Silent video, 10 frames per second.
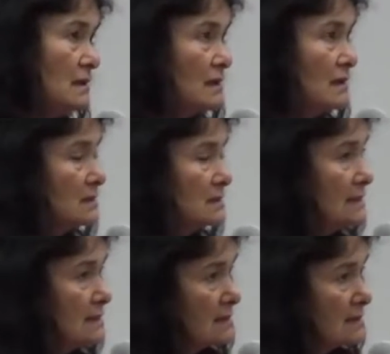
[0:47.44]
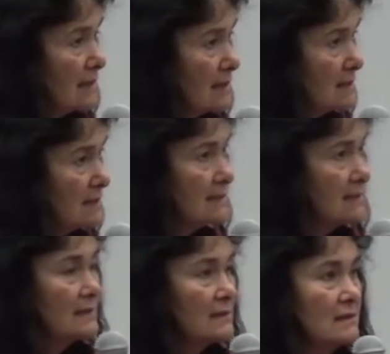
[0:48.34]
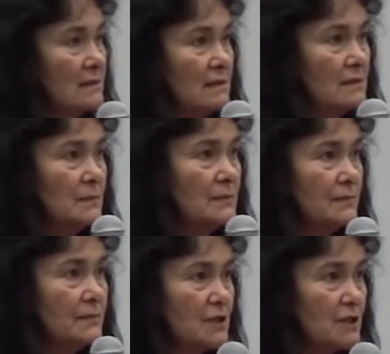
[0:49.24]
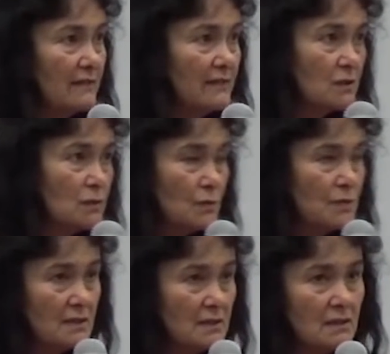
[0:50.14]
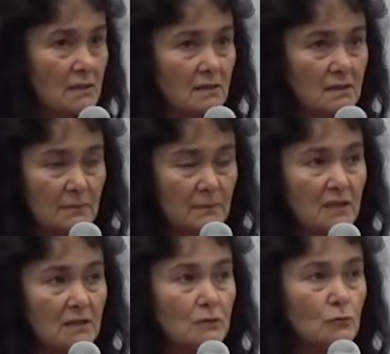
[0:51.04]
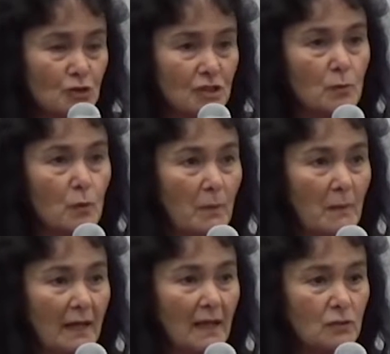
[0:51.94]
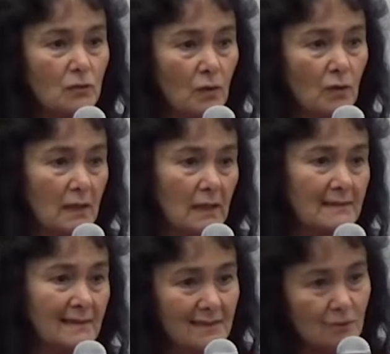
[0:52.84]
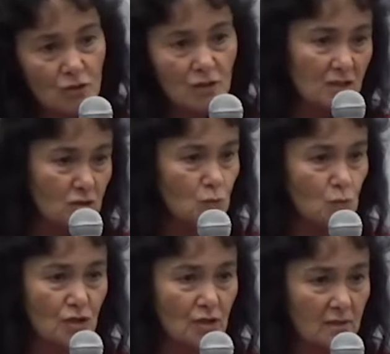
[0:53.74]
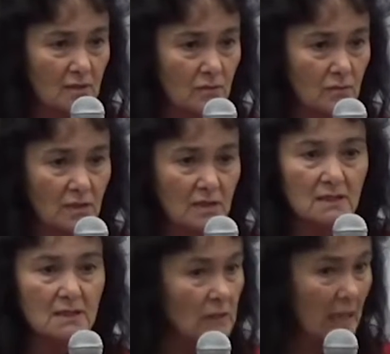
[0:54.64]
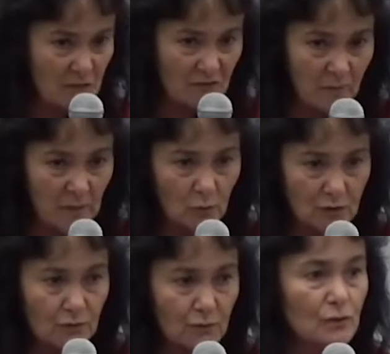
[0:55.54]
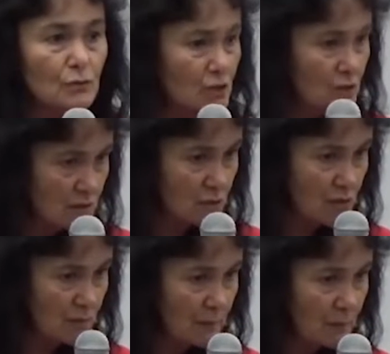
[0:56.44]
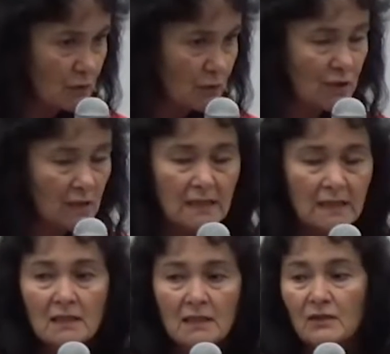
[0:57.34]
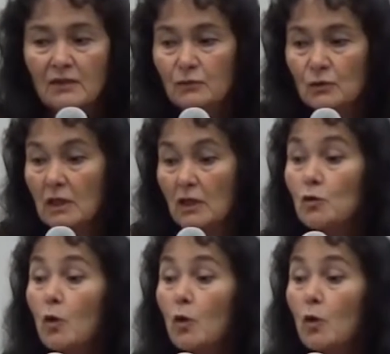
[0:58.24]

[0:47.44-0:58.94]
А, знаете, когда если а, человек тонет, несомненно, нужно ему помогать, но когда ты уже на суше, но если ты там же в болоте, то это очень сложно помочь. Вот.